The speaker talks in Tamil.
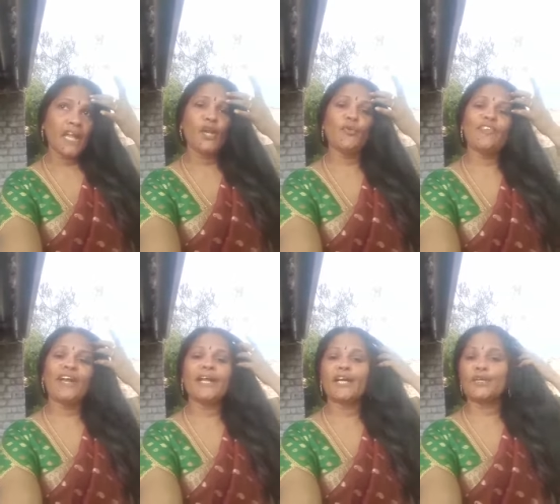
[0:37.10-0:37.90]
இன்னும்
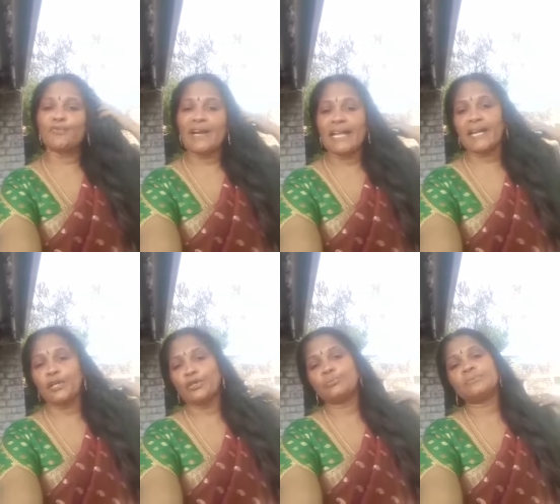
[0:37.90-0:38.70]
வீடு கட்டும்
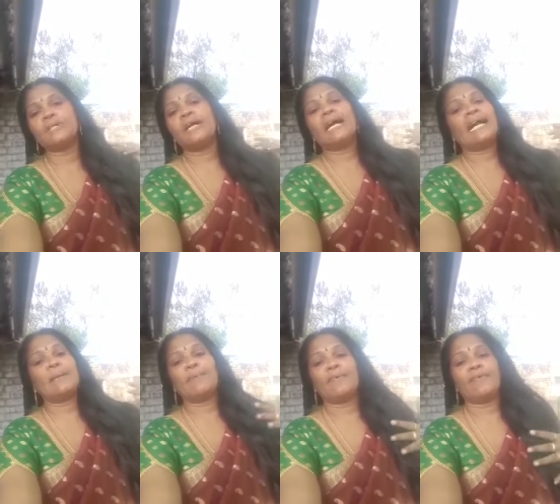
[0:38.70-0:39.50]
வேலைகளுக்கும்
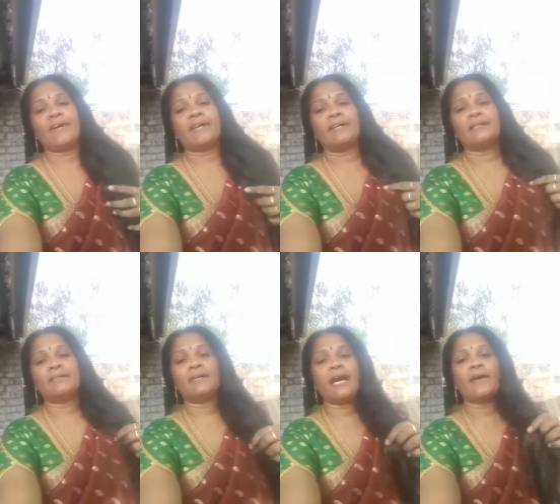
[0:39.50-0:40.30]
அனுப்பிவிடுவார்கள்
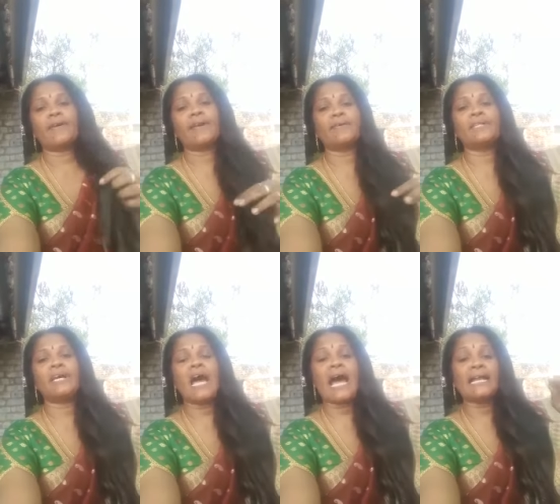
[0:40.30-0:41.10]
அவர்கள்
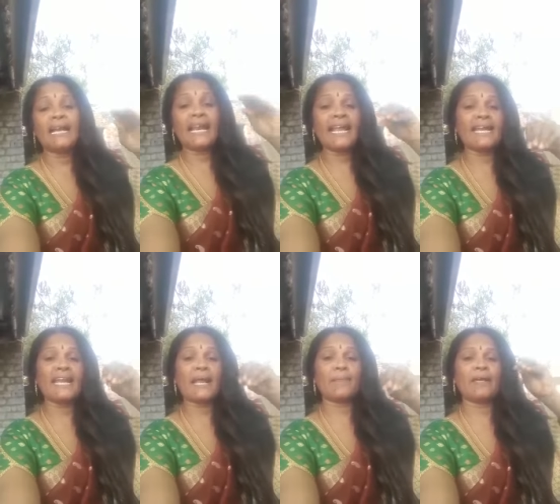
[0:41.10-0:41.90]
வந்து அன்றைய
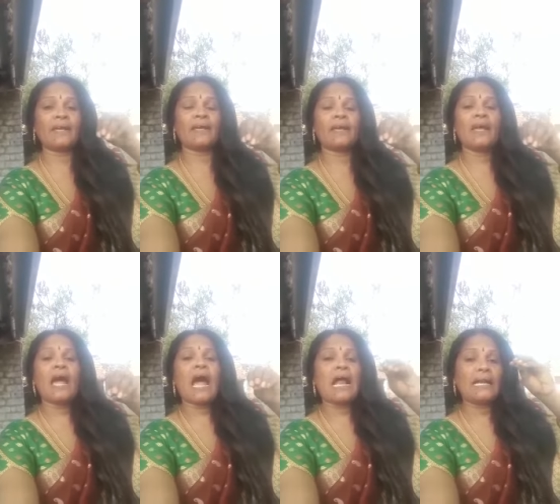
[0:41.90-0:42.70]
நிலைக்கு
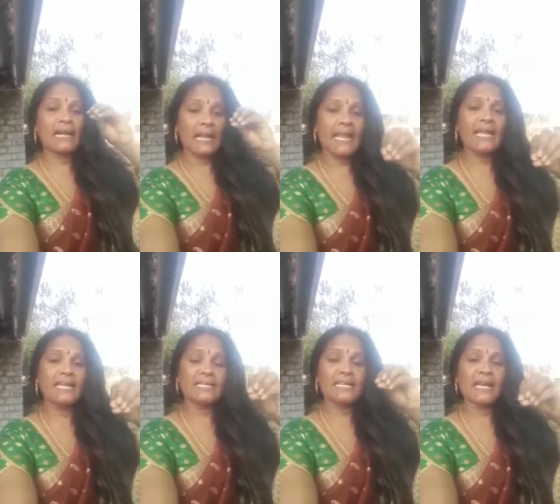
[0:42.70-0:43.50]
அன்றைய
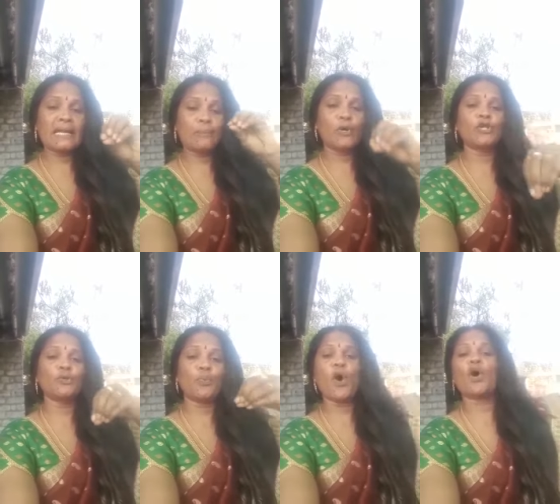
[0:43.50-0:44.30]
இன்றைய
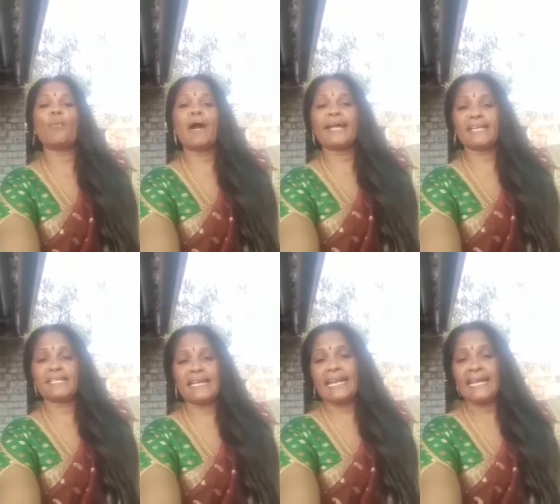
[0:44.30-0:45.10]
பொழுது போகுமா
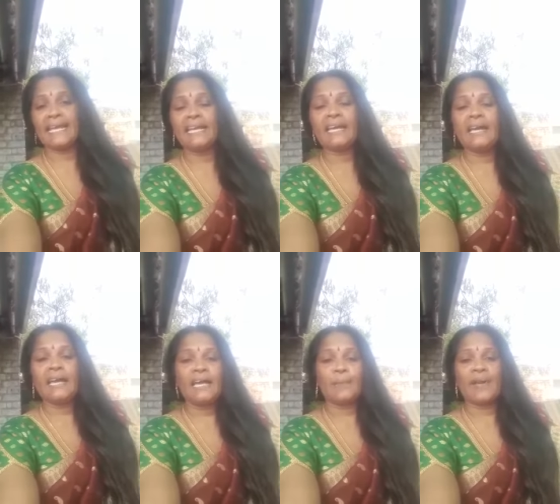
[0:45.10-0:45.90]
என்ற நிலைக்கு
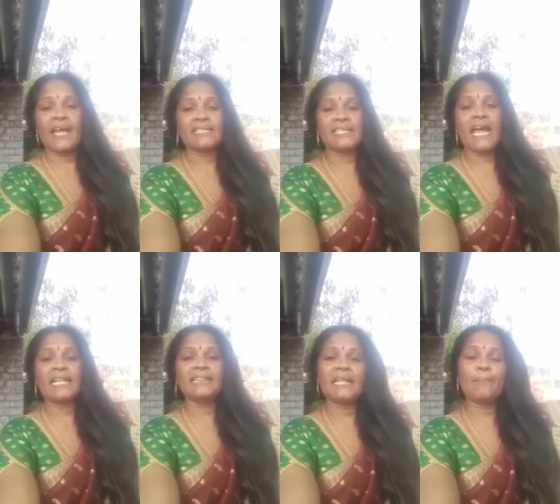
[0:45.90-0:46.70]
இப்படியாக செய்
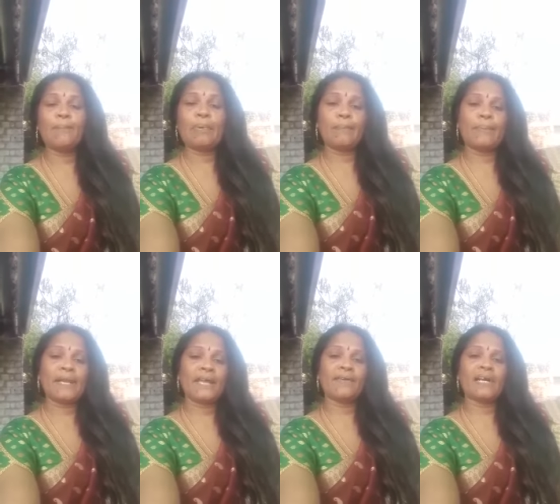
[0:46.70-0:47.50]
அந்த
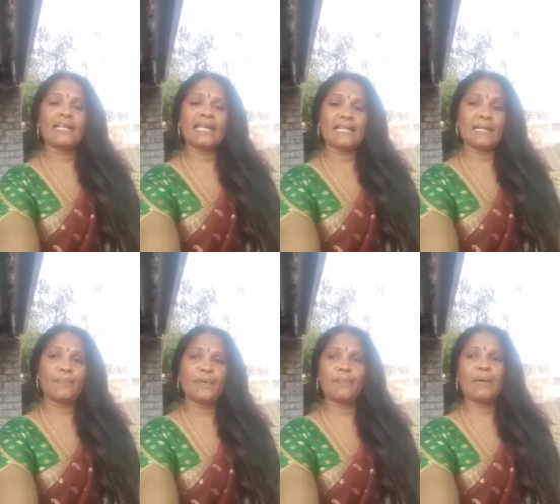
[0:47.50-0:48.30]
பெரியவர்கள் இறந்த
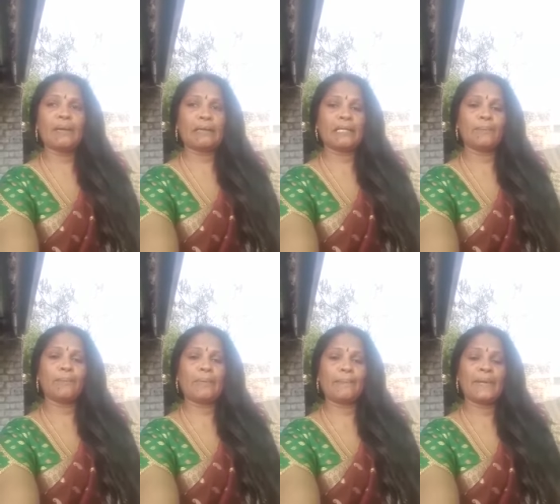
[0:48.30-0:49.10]
பின்பு அந்த
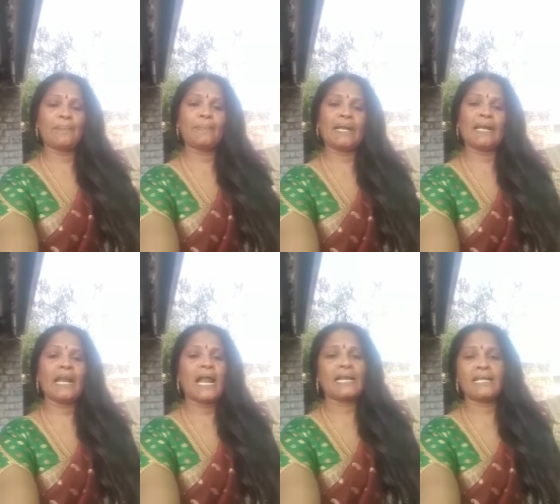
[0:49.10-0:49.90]
பெண்
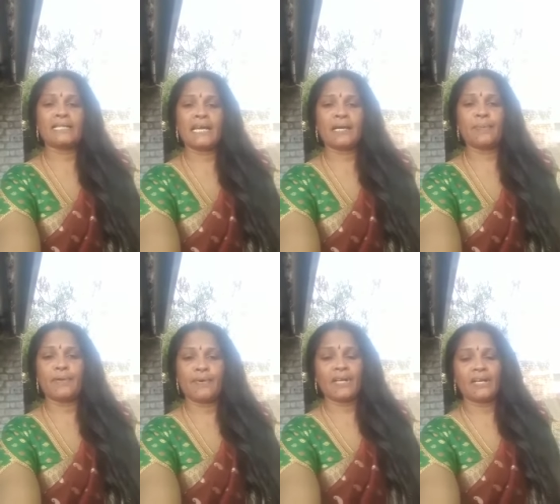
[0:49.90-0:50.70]
பிள்ளைகள்
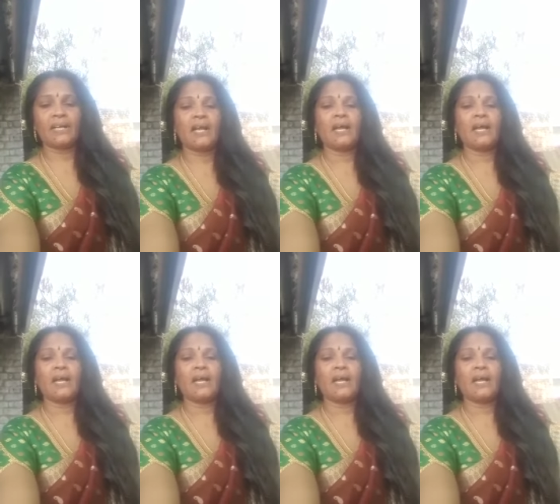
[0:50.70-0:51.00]
அனாதையாக்கப்படுவார்கள்